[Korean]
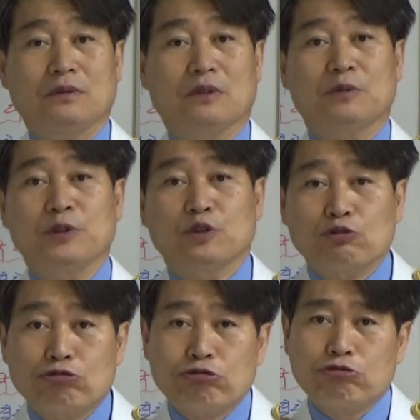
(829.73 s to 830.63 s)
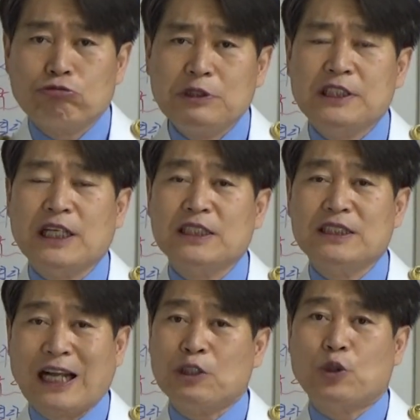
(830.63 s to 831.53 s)
여러분 구두
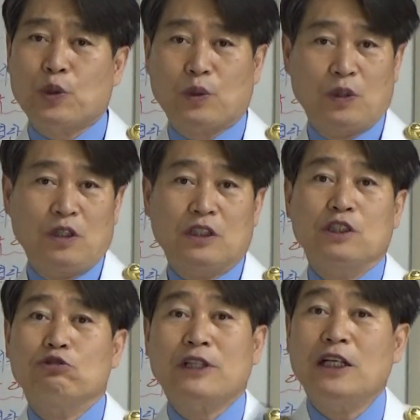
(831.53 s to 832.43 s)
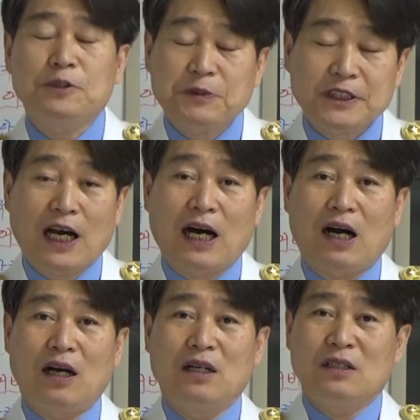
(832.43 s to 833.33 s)
밑창이 닳도록 뛰고
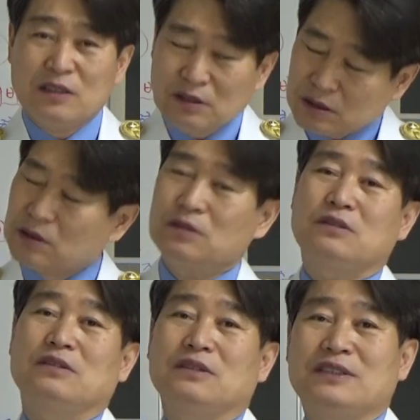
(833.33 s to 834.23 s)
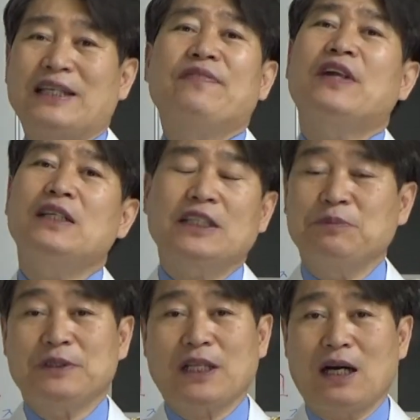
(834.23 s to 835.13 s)
달립시다. 이것은 옛날
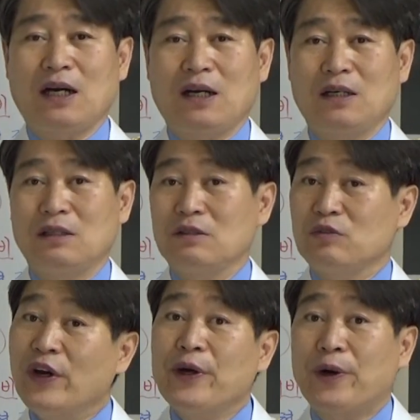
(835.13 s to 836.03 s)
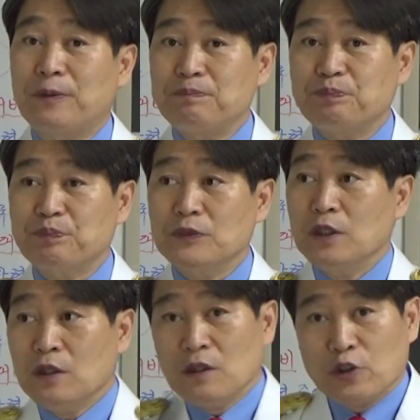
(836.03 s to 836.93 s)
얘기입니다. 왜요?
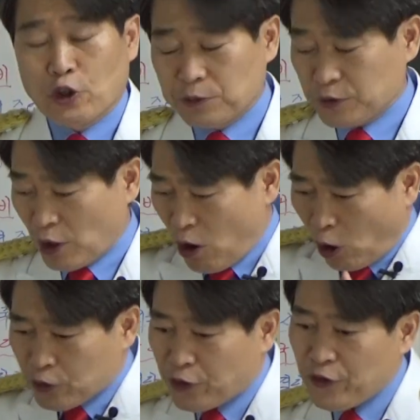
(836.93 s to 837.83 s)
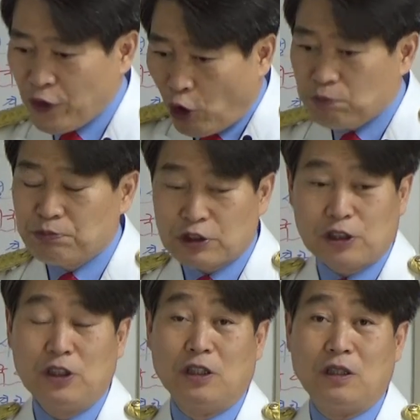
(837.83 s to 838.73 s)
여러분 어떤
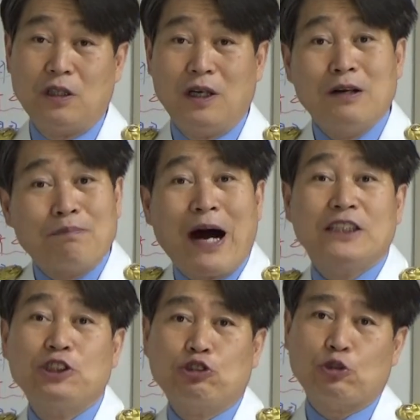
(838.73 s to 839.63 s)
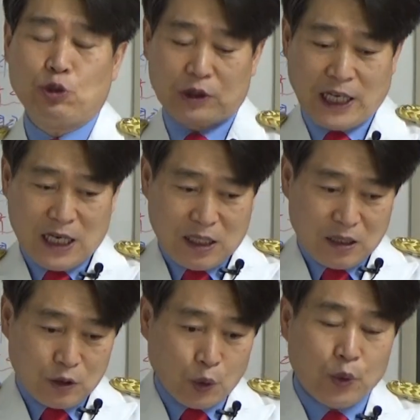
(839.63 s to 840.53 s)
업무를 많이 줘도 그냥
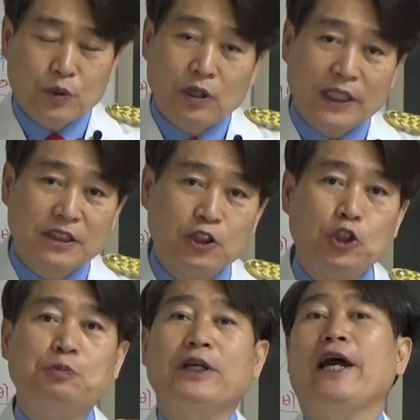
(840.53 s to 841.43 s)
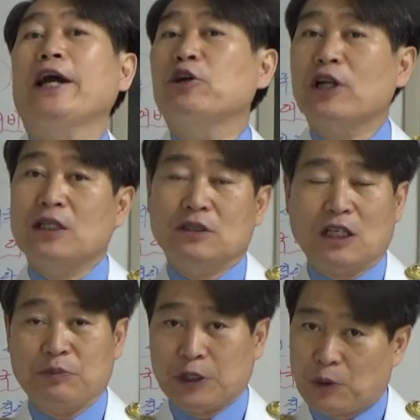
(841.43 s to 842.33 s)
노는 것 같이 쉽게 해결하는
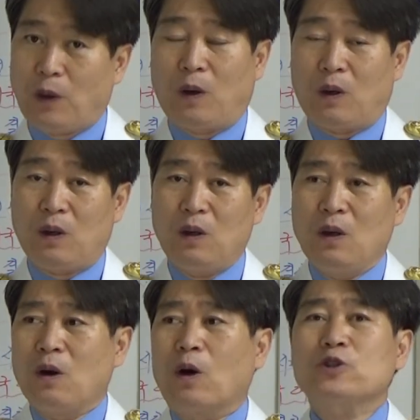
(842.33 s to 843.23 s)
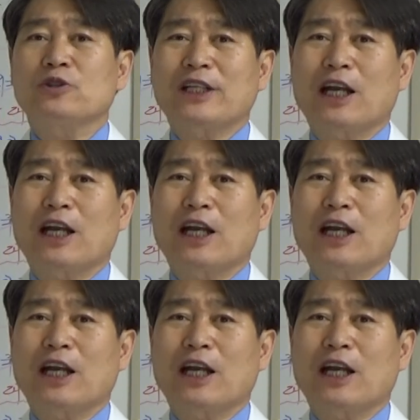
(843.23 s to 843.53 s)
사람이 있고 어떤